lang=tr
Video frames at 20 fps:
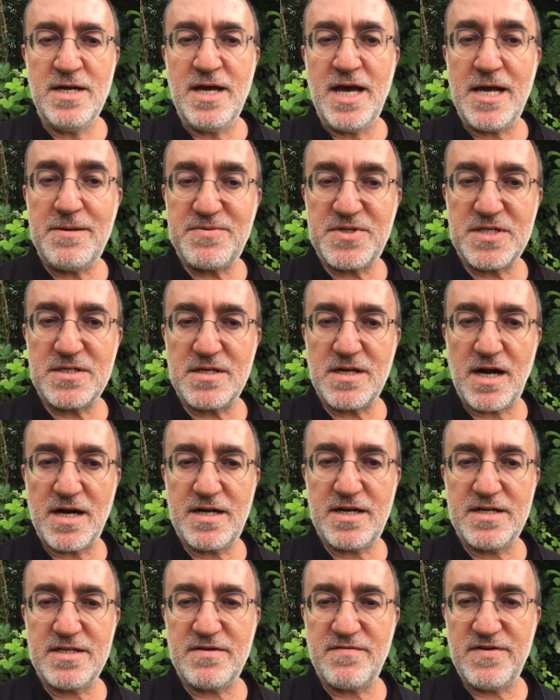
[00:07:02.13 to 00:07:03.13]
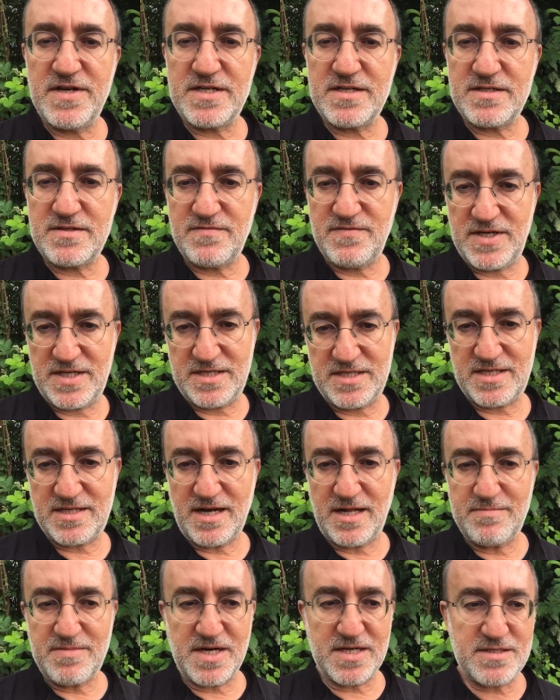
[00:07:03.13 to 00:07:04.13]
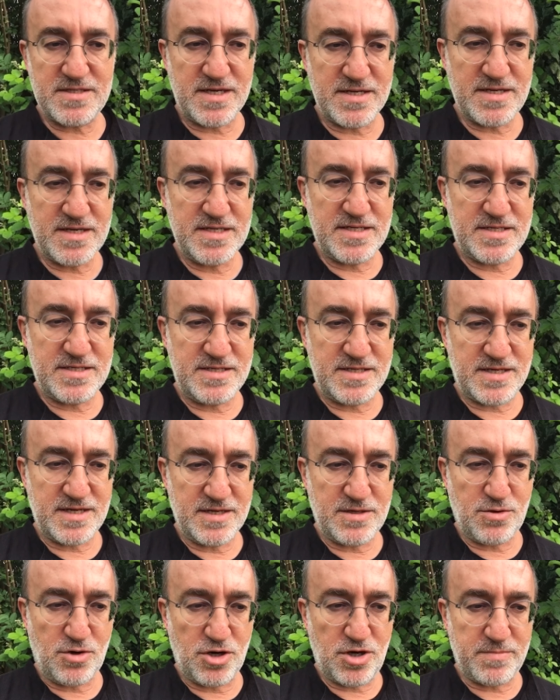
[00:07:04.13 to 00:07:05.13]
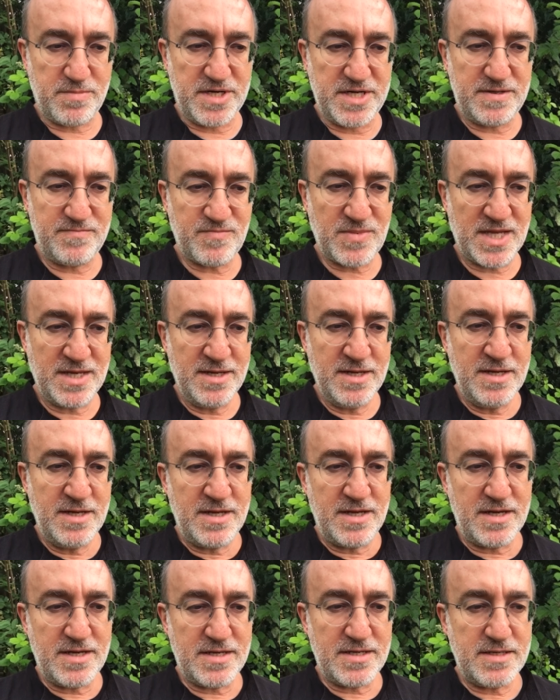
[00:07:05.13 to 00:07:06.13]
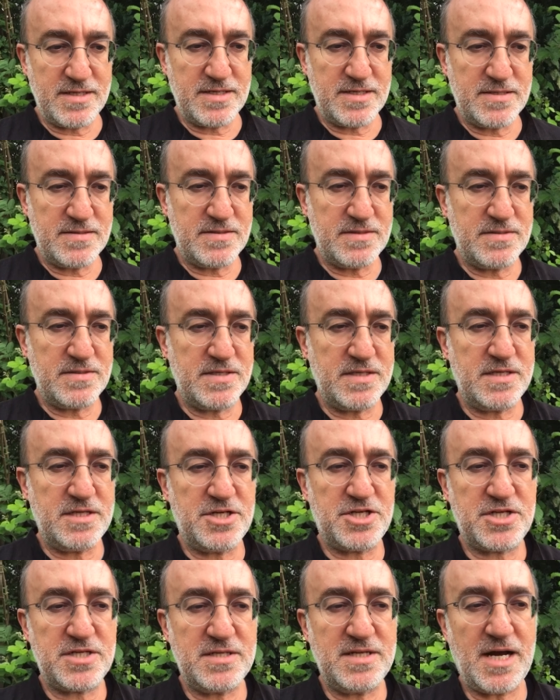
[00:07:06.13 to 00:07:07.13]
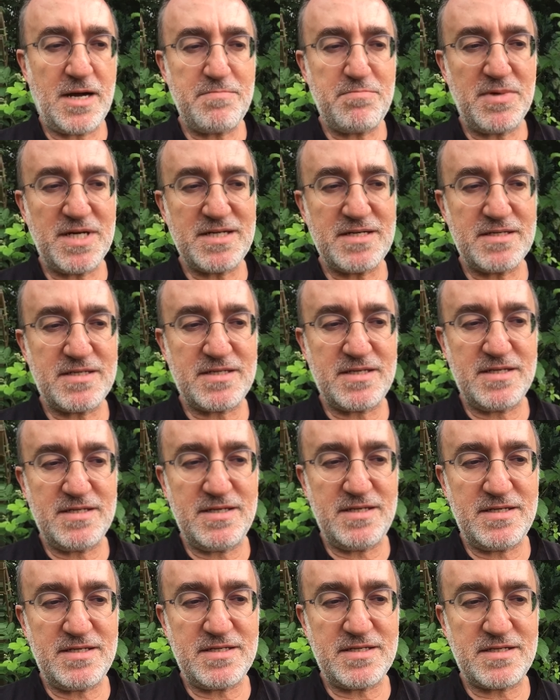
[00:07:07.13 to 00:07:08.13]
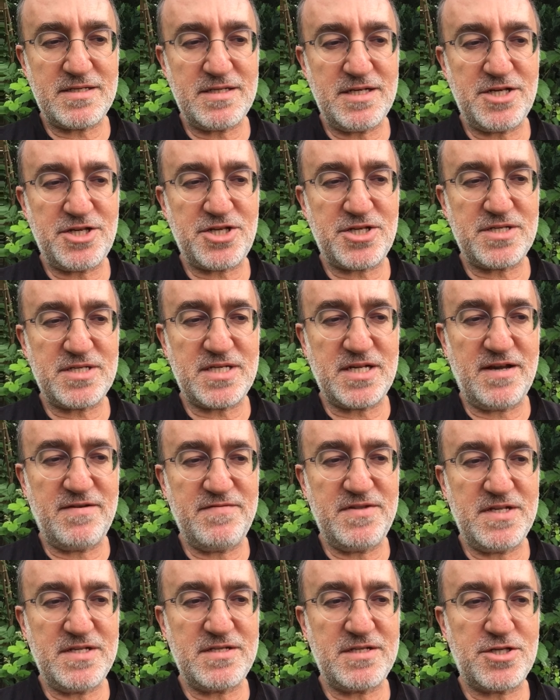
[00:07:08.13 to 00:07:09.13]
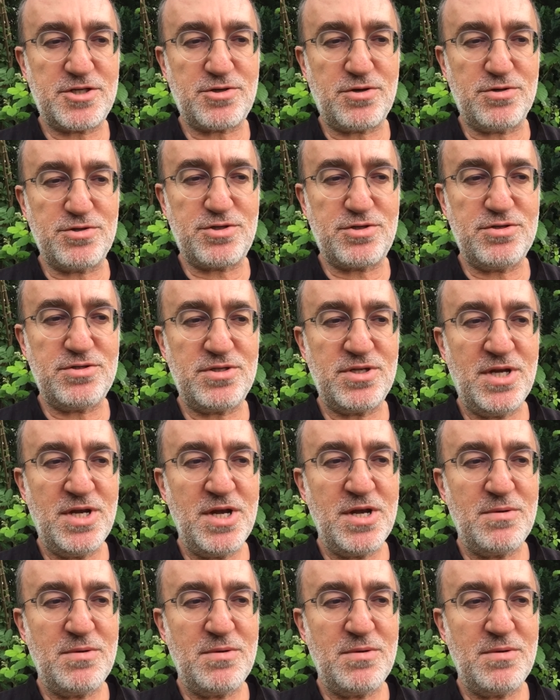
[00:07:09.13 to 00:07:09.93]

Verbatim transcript: Hepsinin hakkını verin ve risk almaktan kesinlikle korkmayın e, iş, yapmak istediğiniz iş, sevdiğiniz iş olsun.